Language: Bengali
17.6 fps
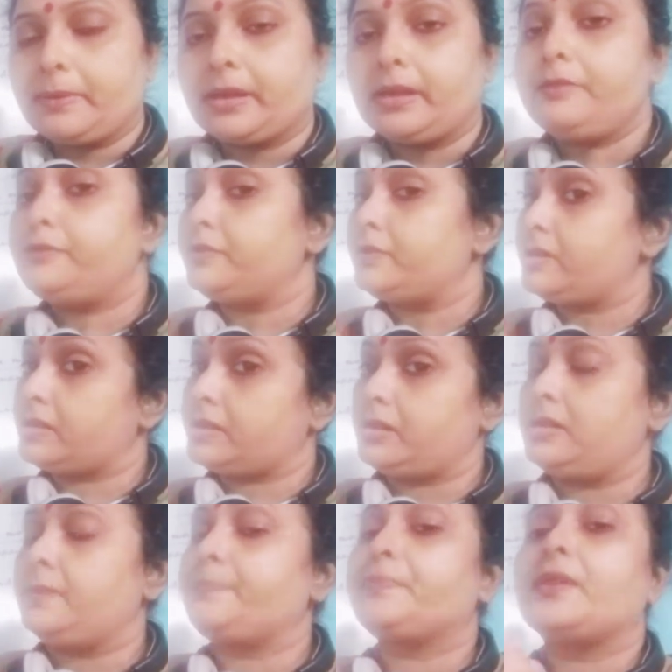আমাকে ফার্স্ট
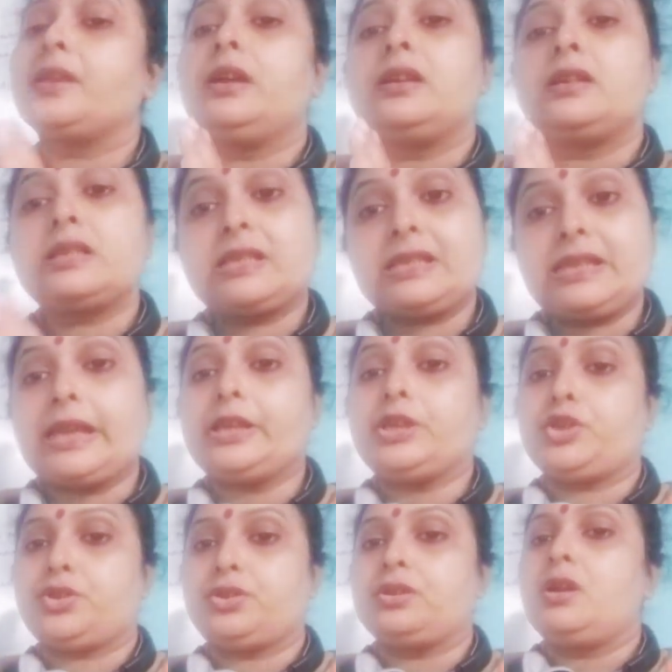
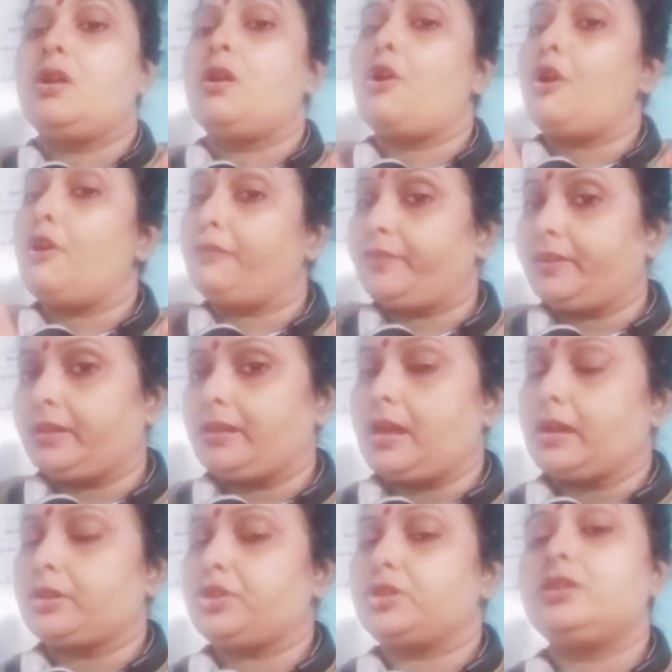স্টেজ অফ
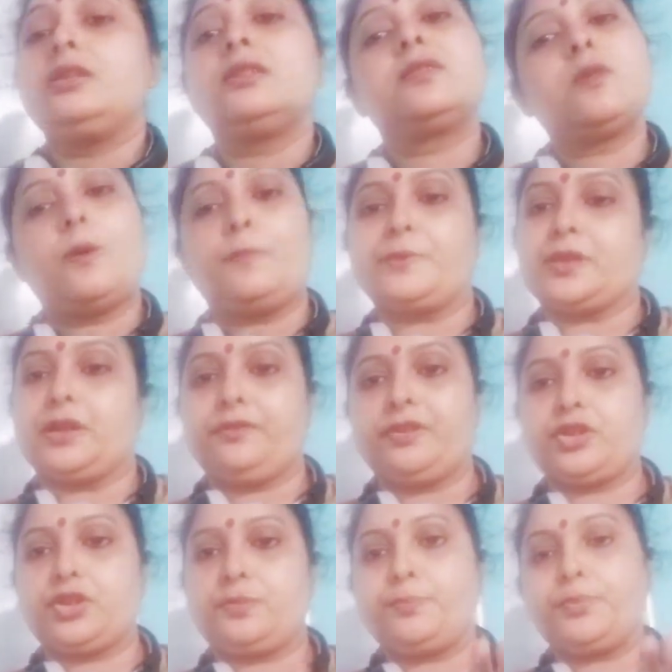ইন্ডাকশন ইজ
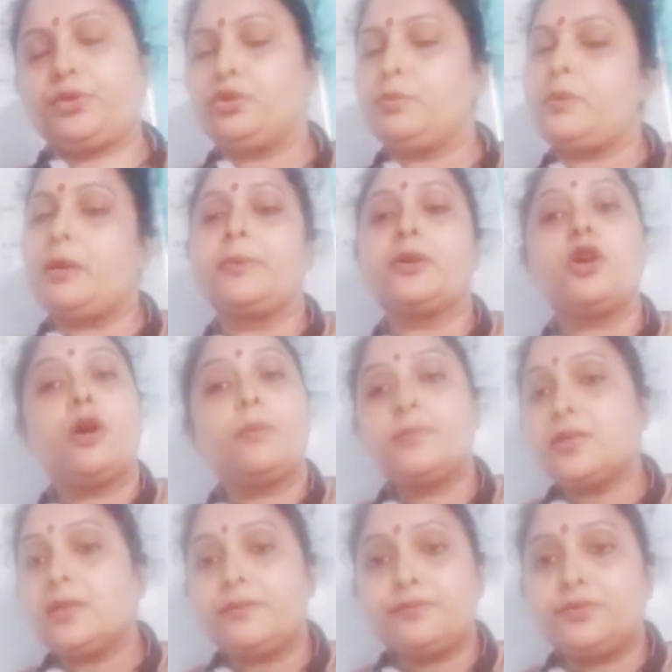অবজারভেশন প্রথমে আমাকে
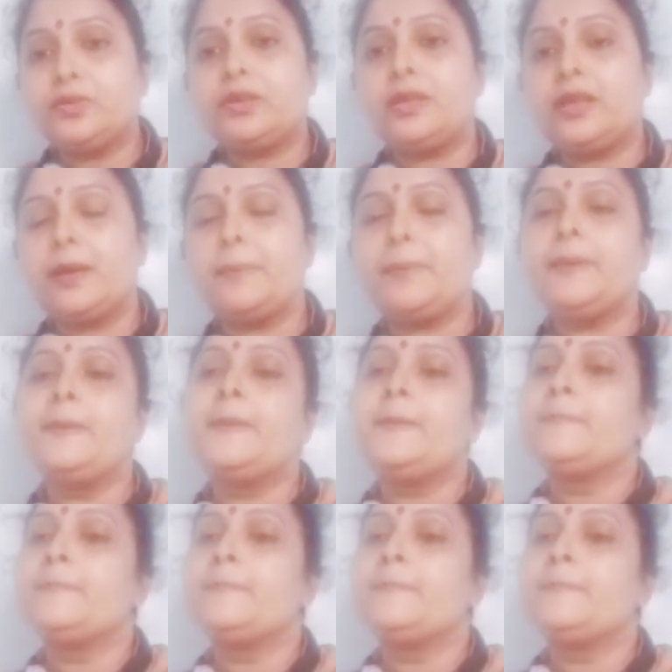অবজার্ভ করতে হবে